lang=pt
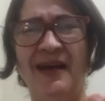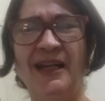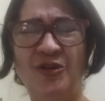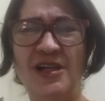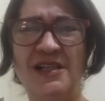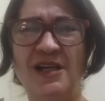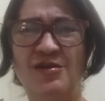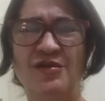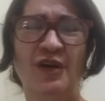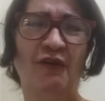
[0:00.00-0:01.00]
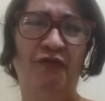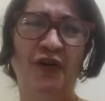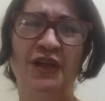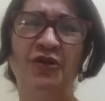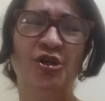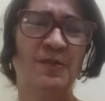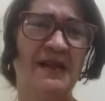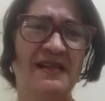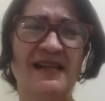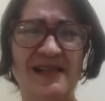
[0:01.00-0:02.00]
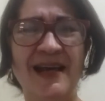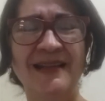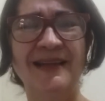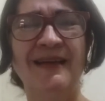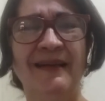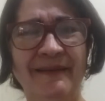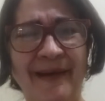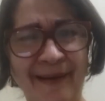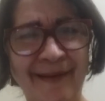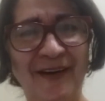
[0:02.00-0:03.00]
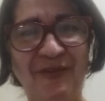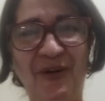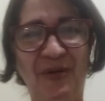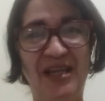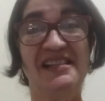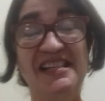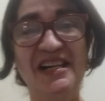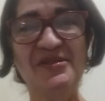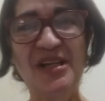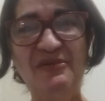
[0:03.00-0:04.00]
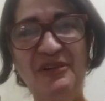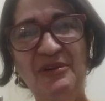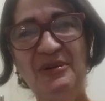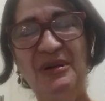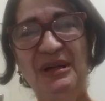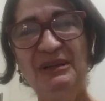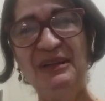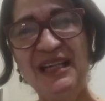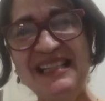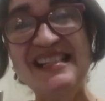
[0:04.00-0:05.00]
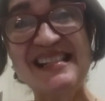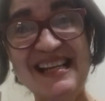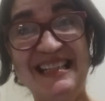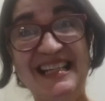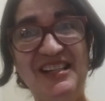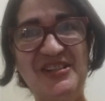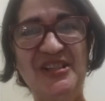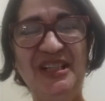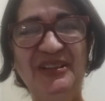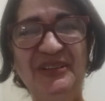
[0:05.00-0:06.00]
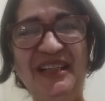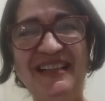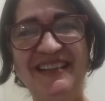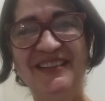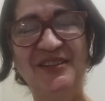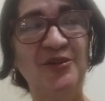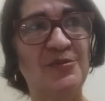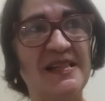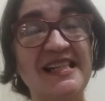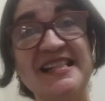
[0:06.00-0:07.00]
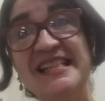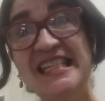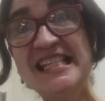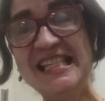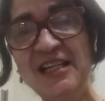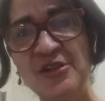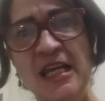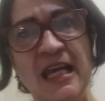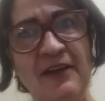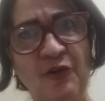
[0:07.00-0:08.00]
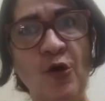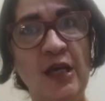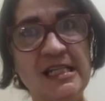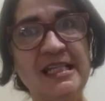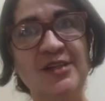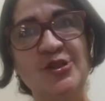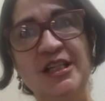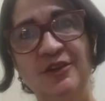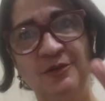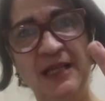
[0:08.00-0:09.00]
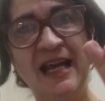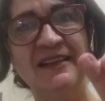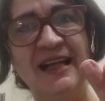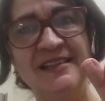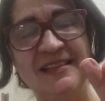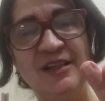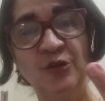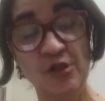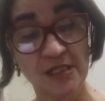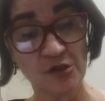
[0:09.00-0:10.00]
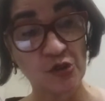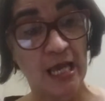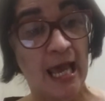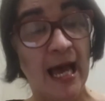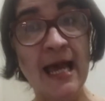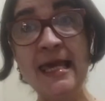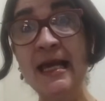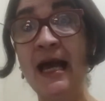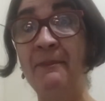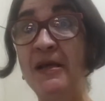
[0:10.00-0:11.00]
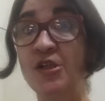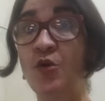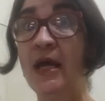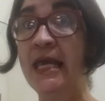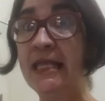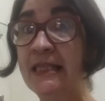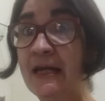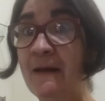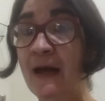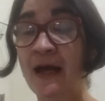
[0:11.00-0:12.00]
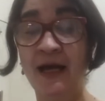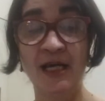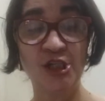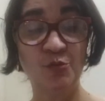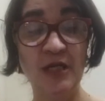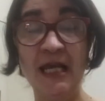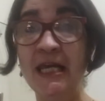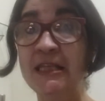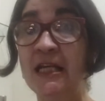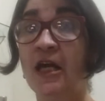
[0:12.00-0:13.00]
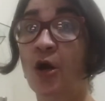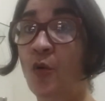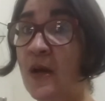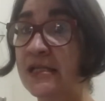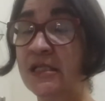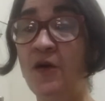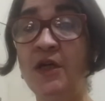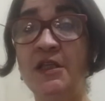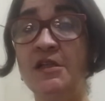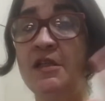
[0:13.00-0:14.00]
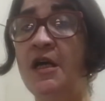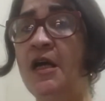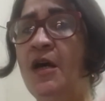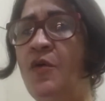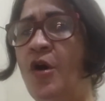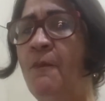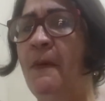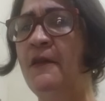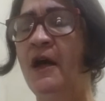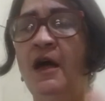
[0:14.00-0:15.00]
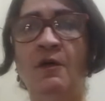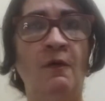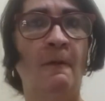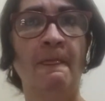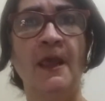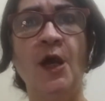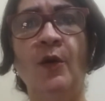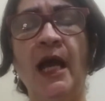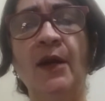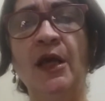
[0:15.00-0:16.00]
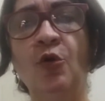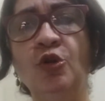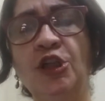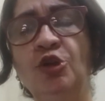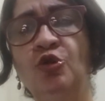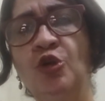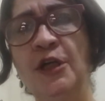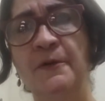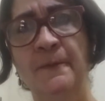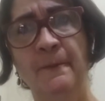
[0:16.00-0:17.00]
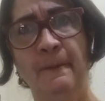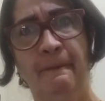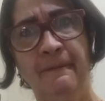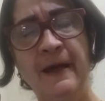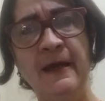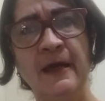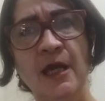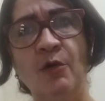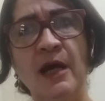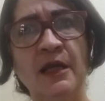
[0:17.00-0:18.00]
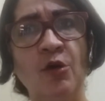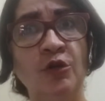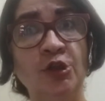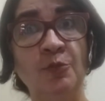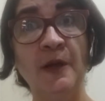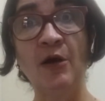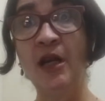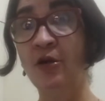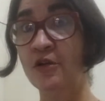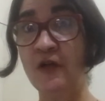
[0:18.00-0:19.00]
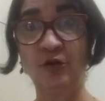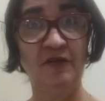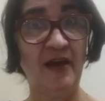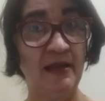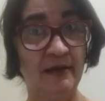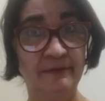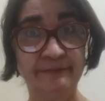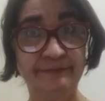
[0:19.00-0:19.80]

Era dois anos, foi de dois para 17, né? Foram 15 anos que ele ficou, né? 17 anos dando, né? De dois para 17, 15 anos. Ele ficou 15 anos dando, quando na realidade seriam dois anos. Aí a pessoa entra, a, a ex-mulher entra com ação e diz: não, opa, não eu quero que continue, não é? Eu quero que continue, porque agora eu já estou velha.